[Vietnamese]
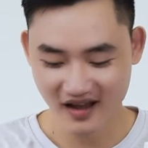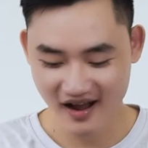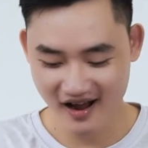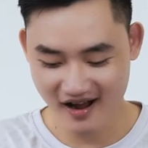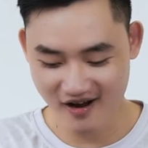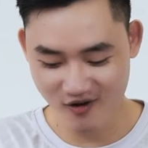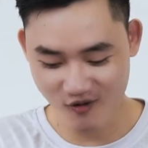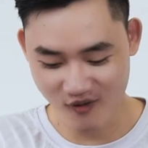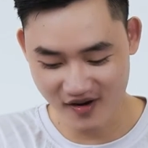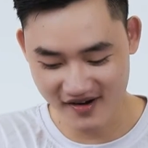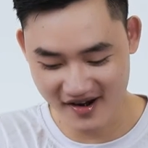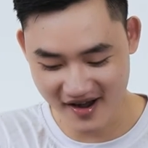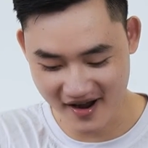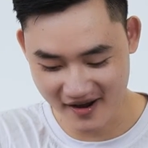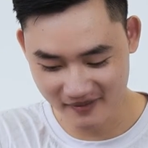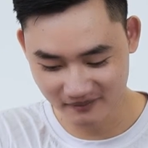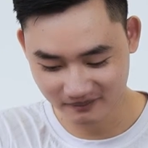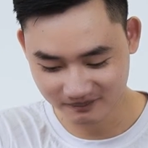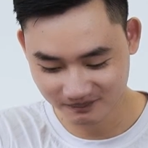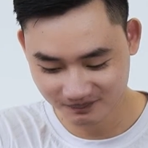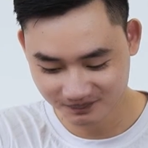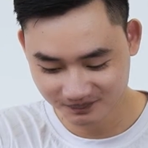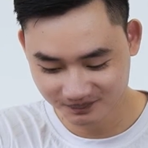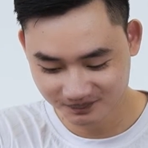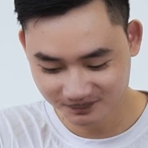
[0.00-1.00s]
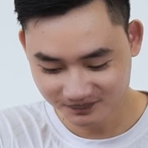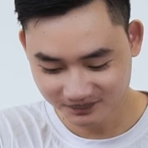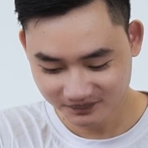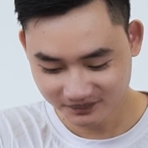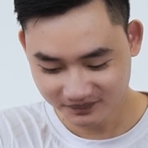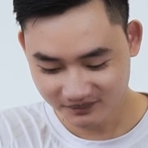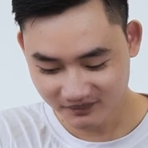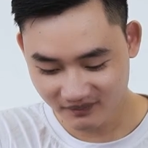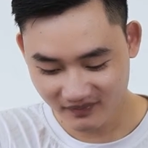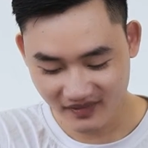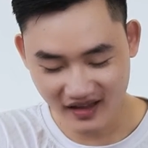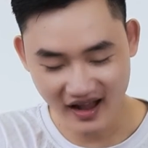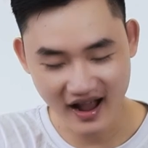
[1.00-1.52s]
à, quá đậm
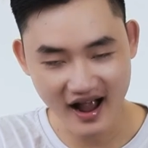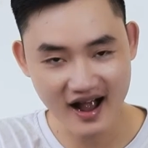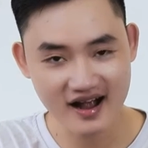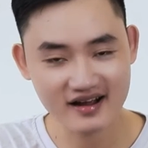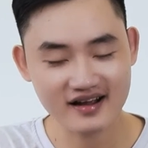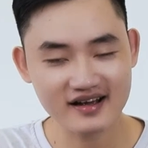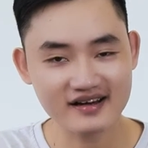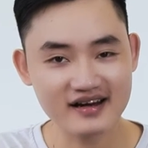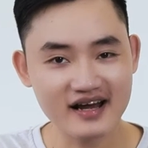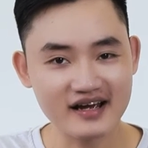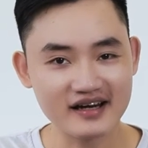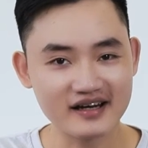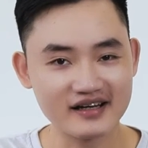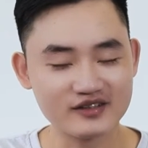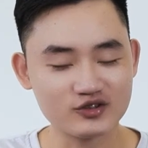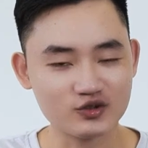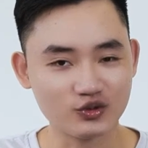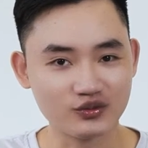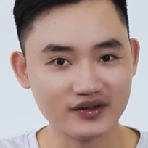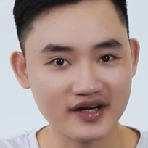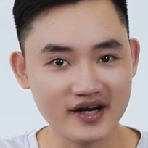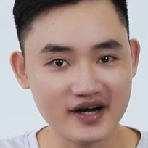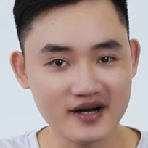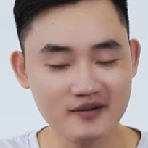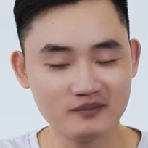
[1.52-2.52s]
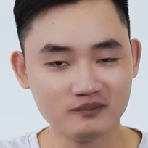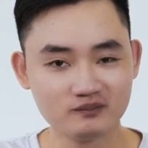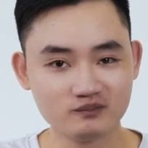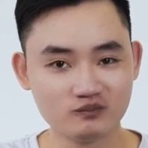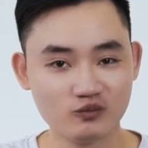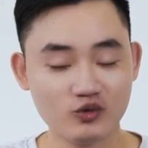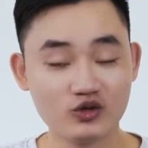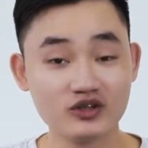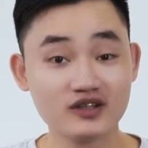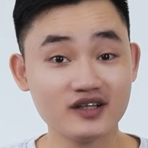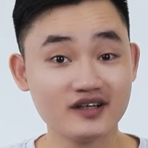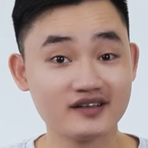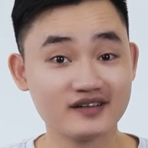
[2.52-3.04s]
à, cái này là chúng ta
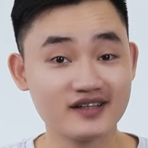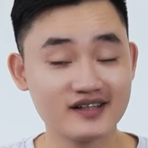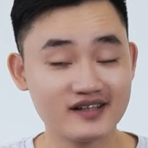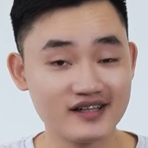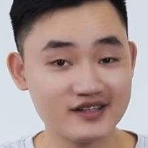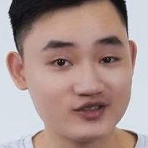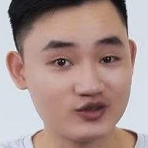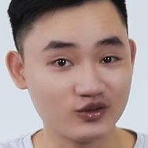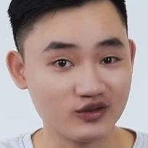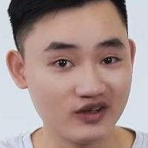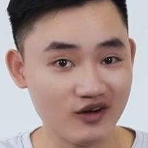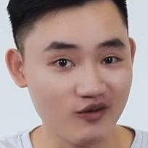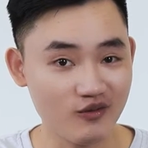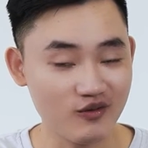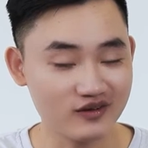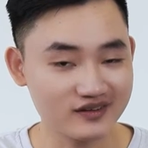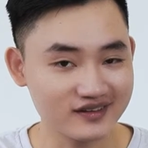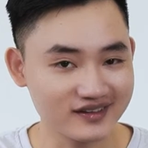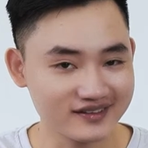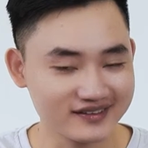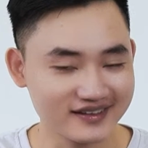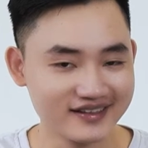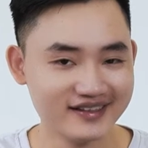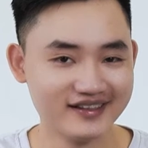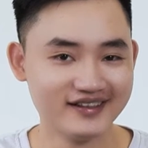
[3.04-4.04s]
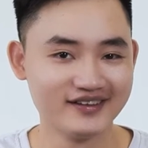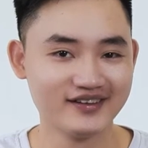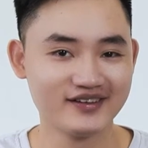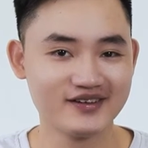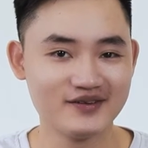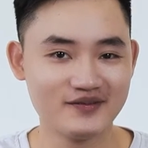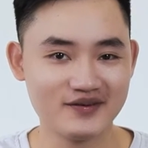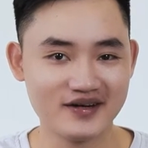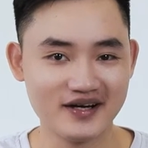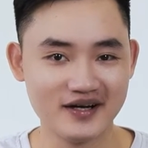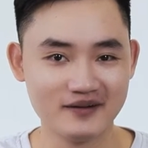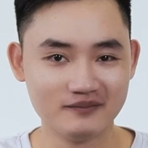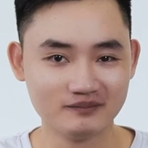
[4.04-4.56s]
muốn thưởng thức là chúng ta uống từ từ thôi
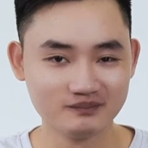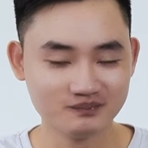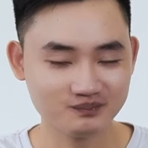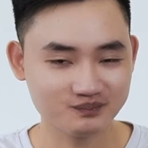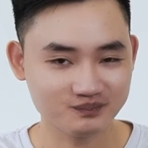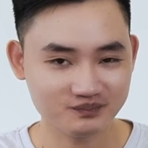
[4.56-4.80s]
nha mọi người